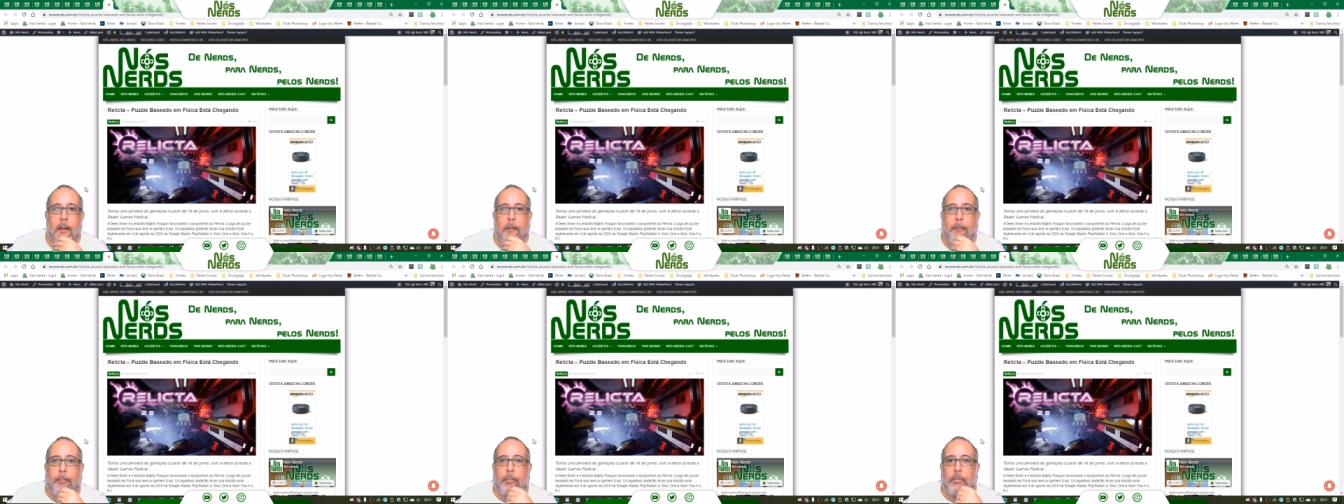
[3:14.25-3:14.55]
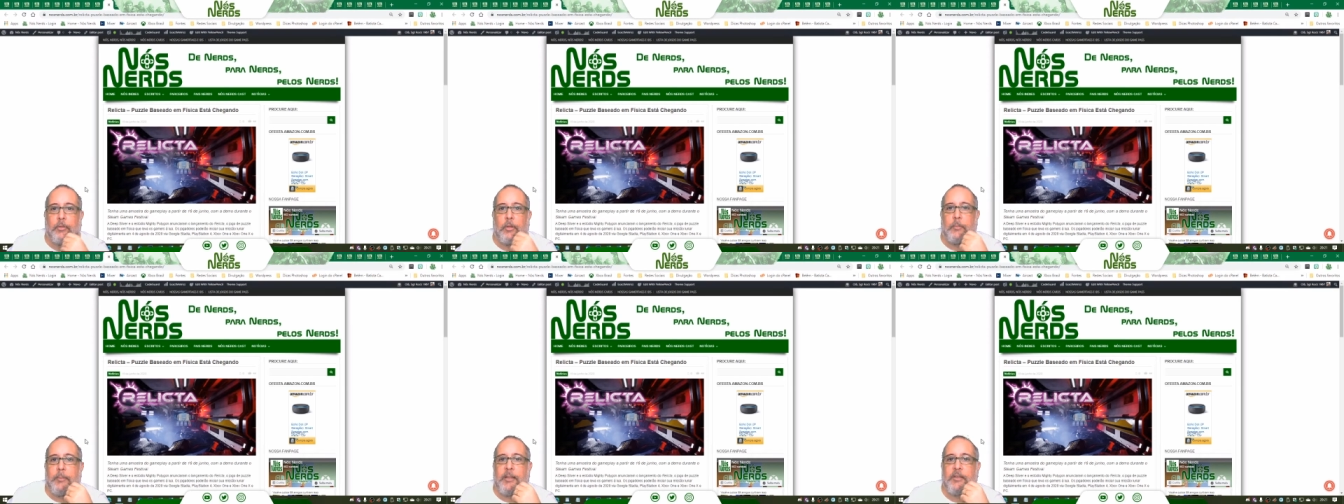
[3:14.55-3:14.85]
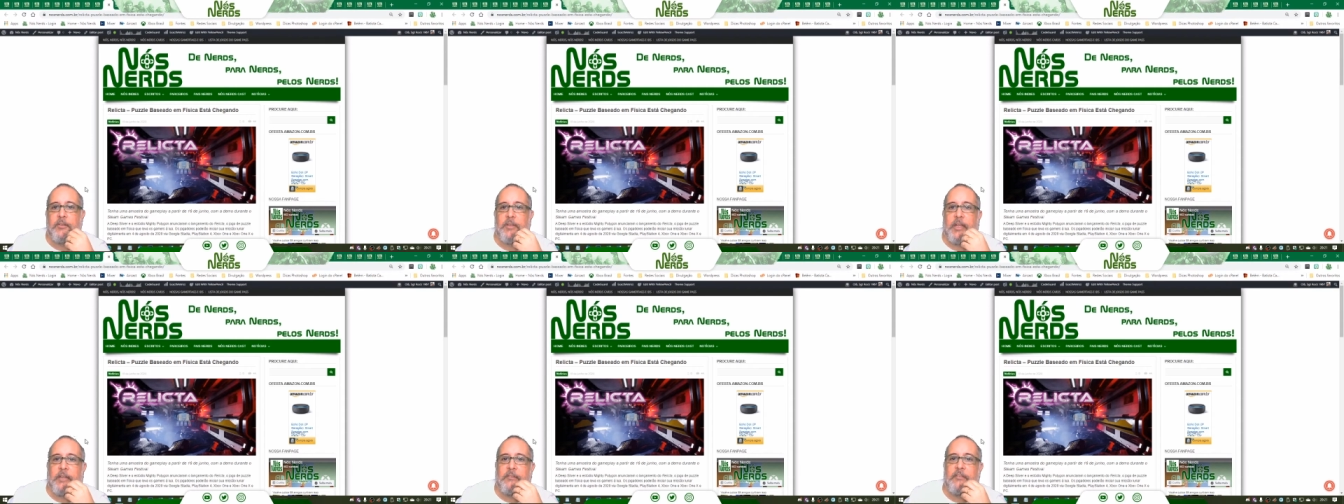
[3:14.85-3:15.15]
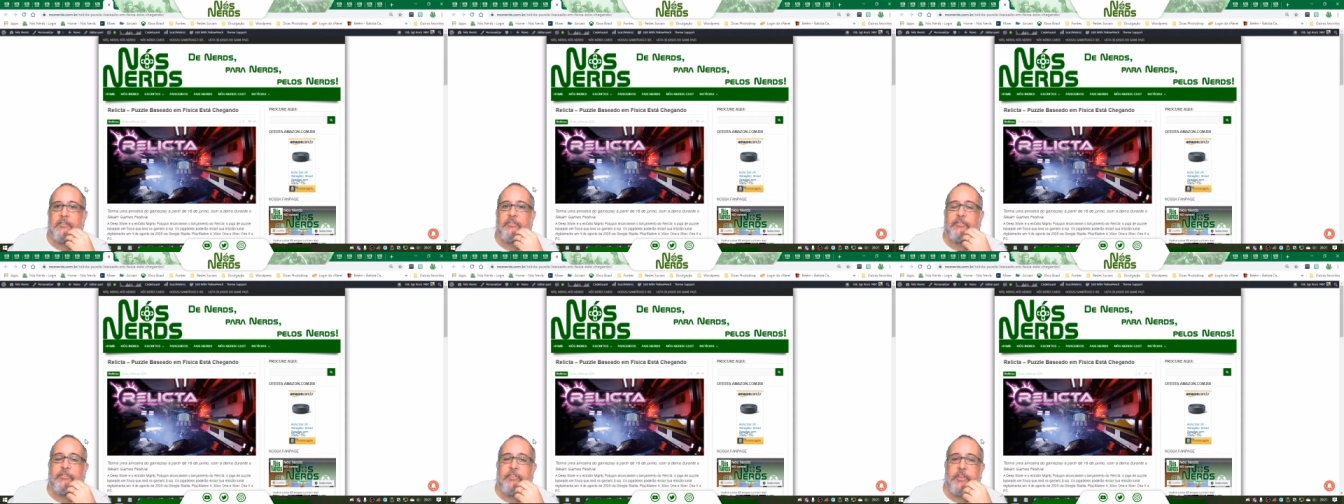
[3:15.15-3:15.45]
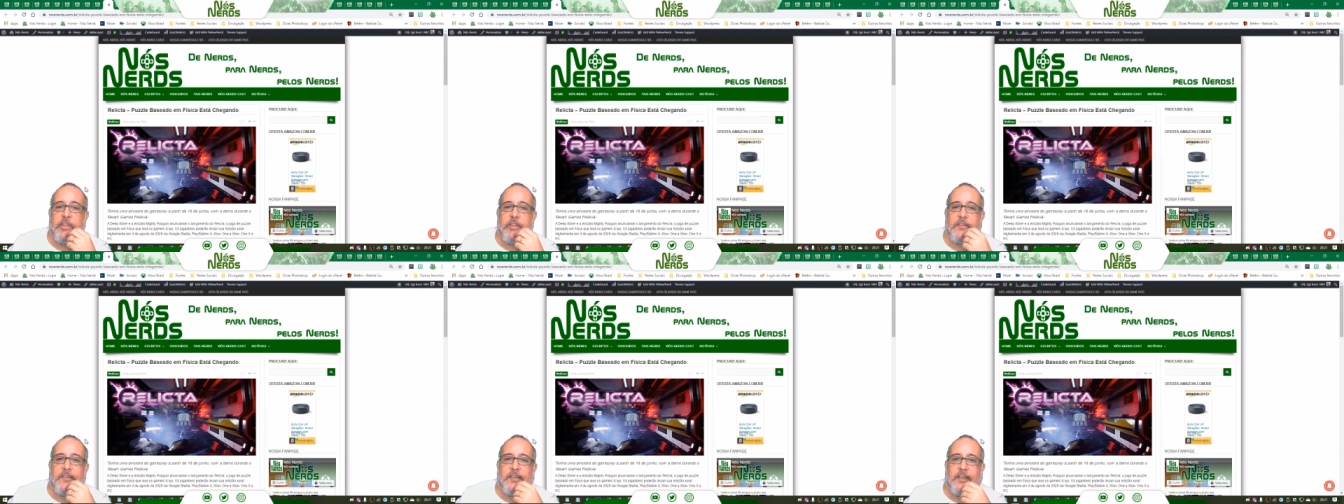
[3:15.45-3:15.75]
por baseado em
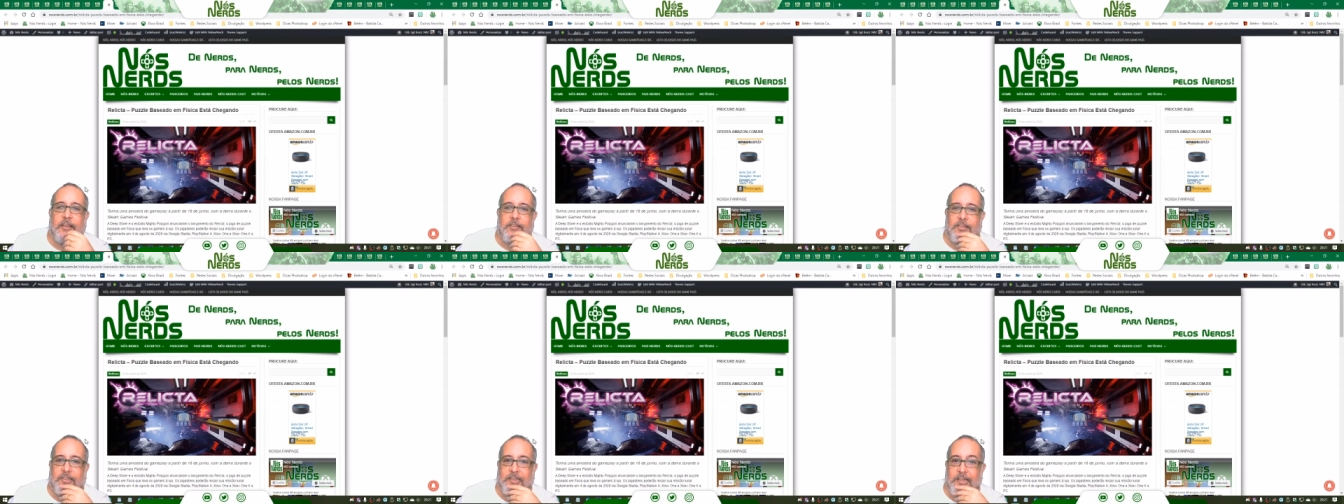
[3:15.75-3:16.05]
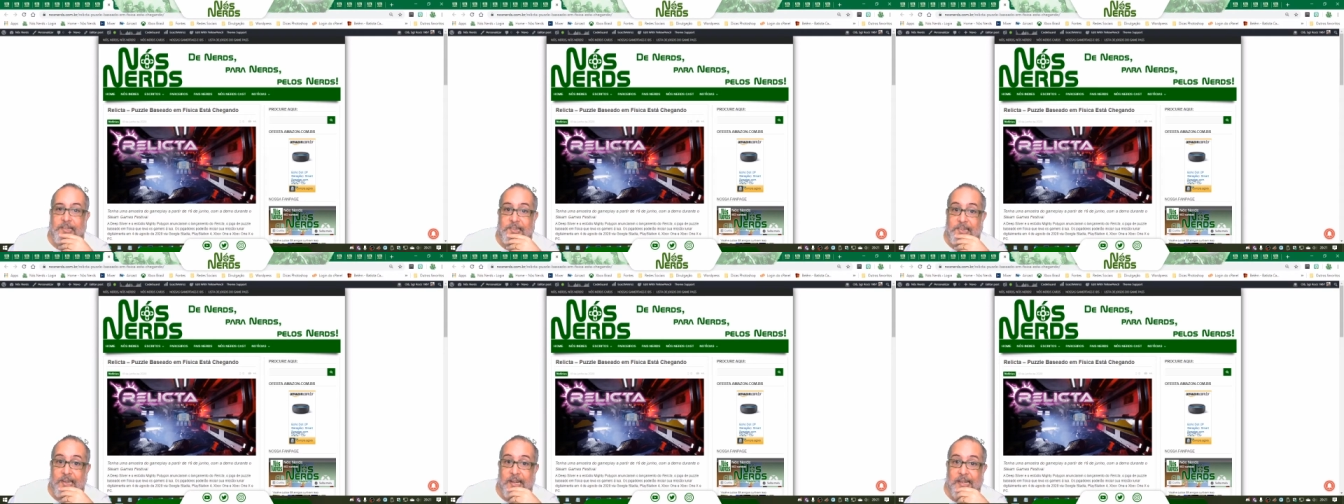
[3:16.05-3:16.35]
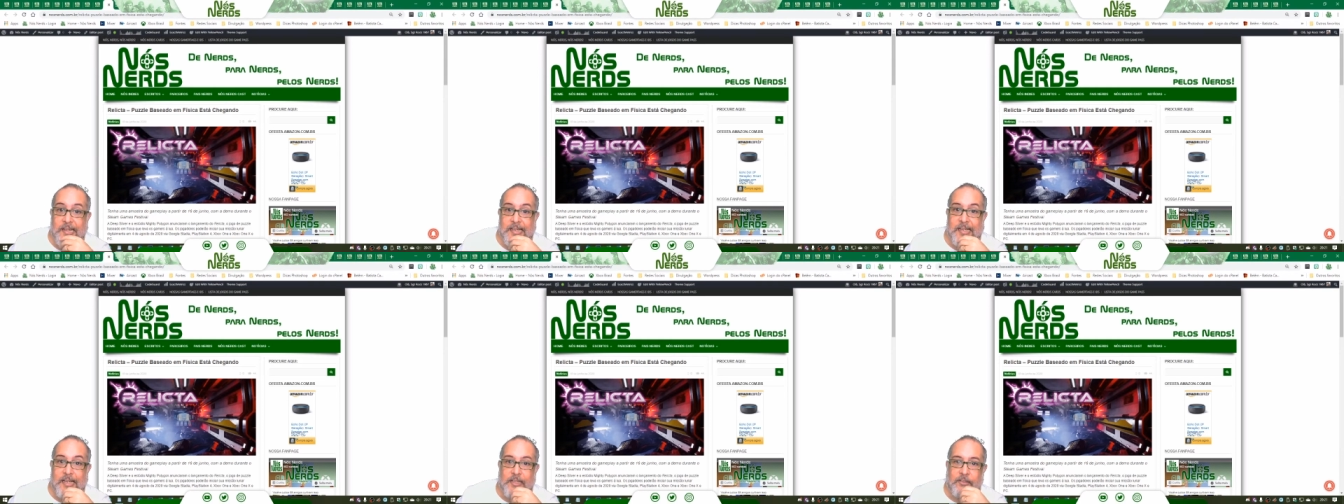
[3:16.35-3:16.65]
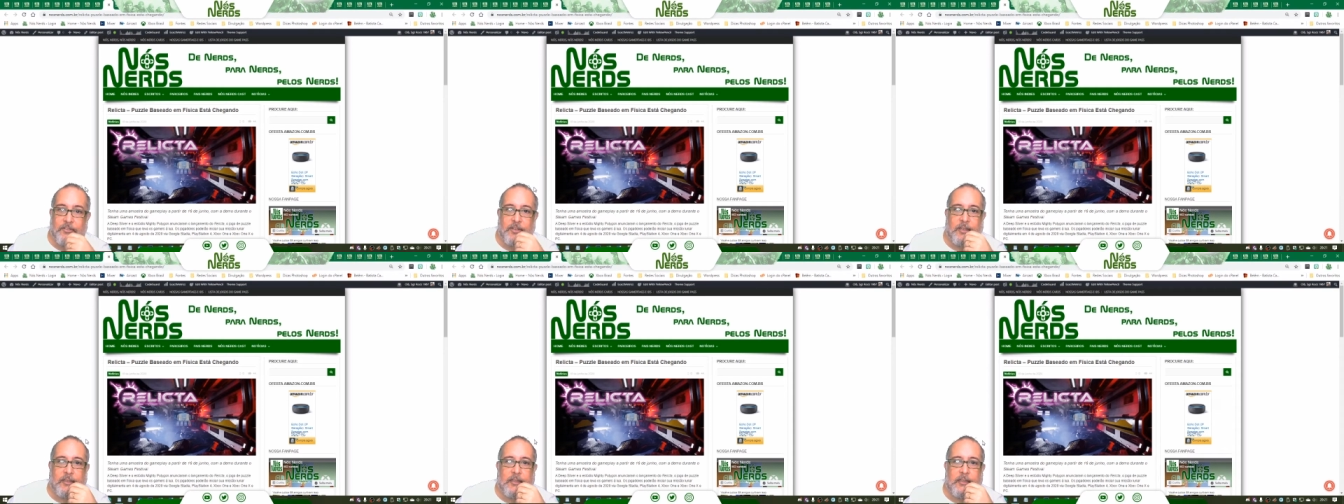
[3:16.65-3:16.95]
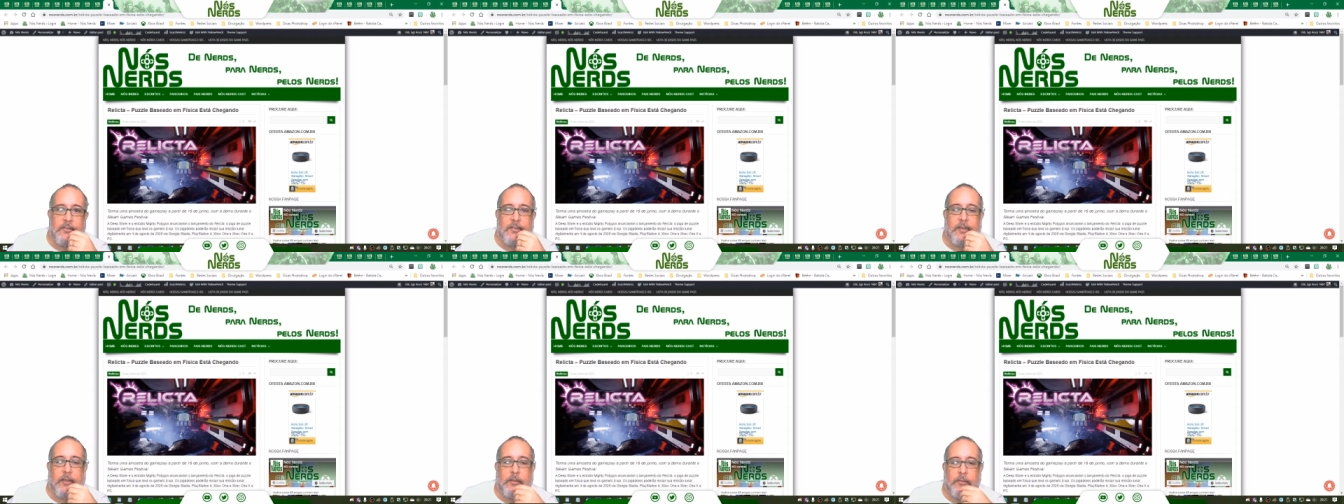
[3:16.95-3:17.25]
física está chegando, já está
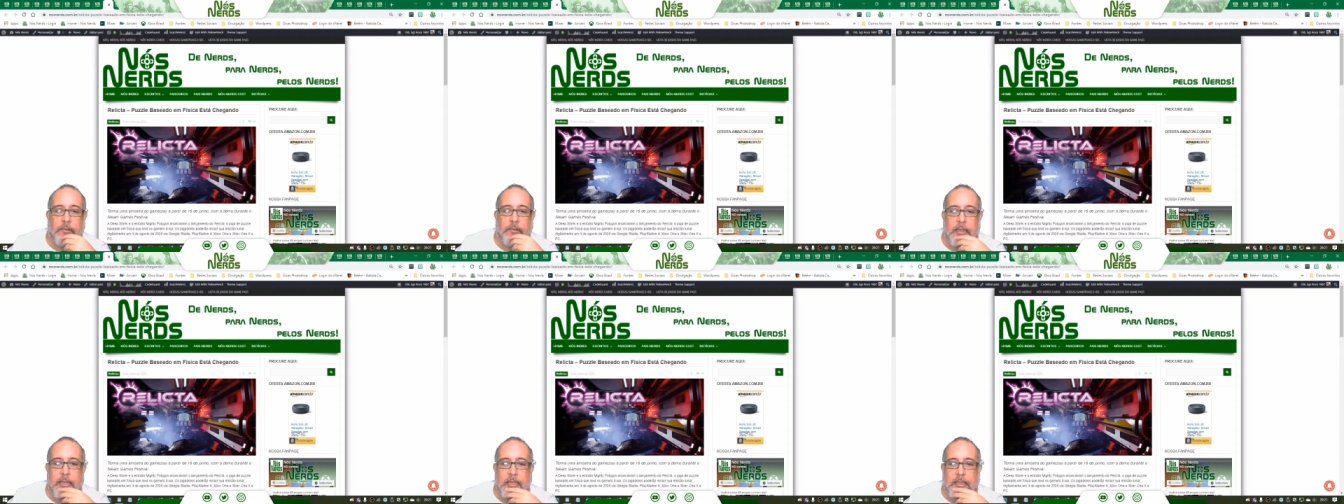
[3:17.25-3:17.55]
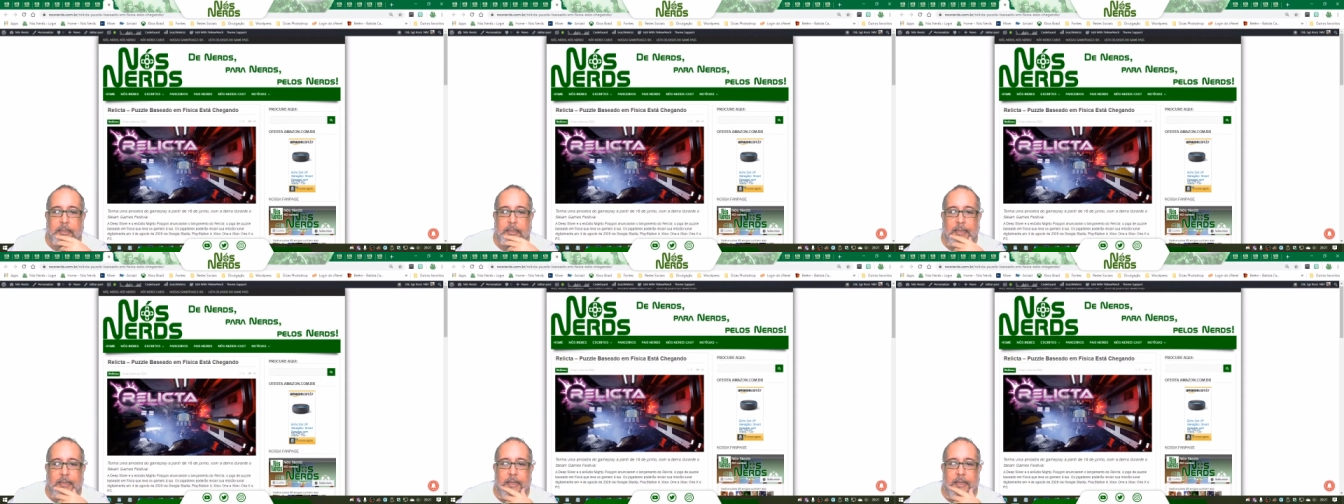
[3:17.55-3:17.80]
chegando a relicta